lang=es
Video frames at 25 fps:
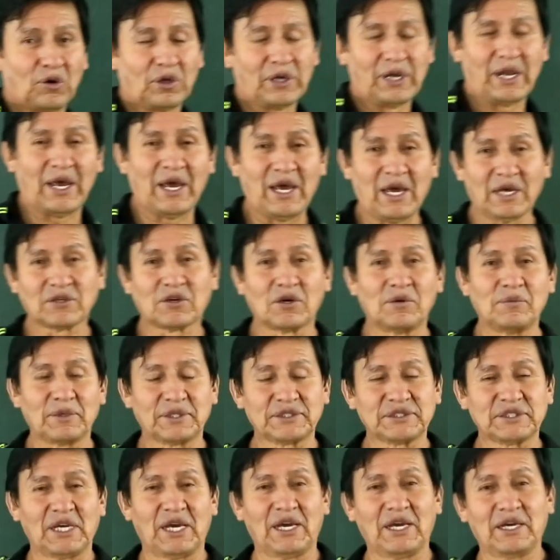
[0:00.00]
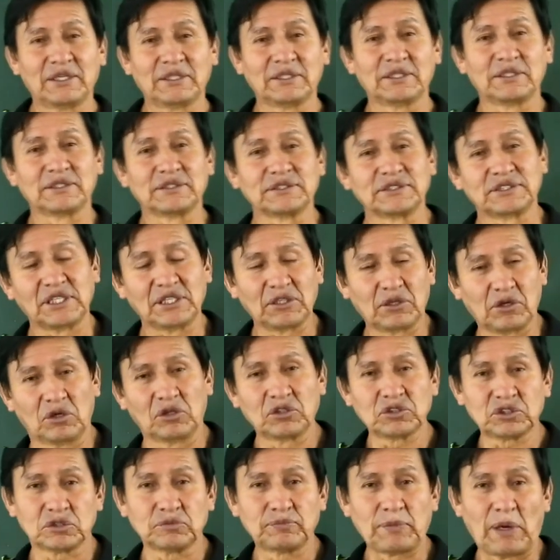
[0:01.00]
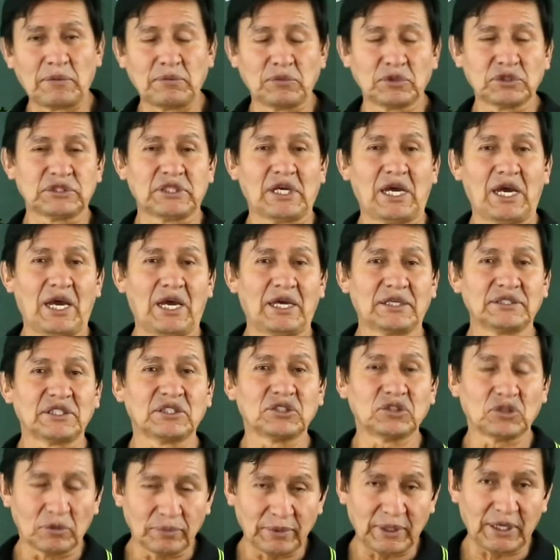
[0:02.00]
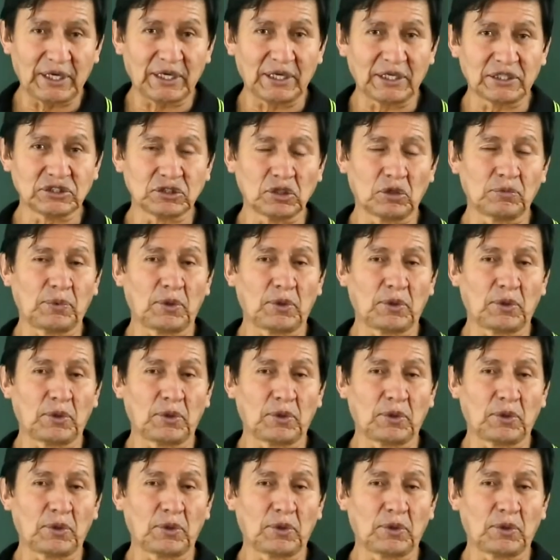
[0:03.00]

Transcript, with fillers: Hola, ¿cómo están chicos? Vamos a resolver en esta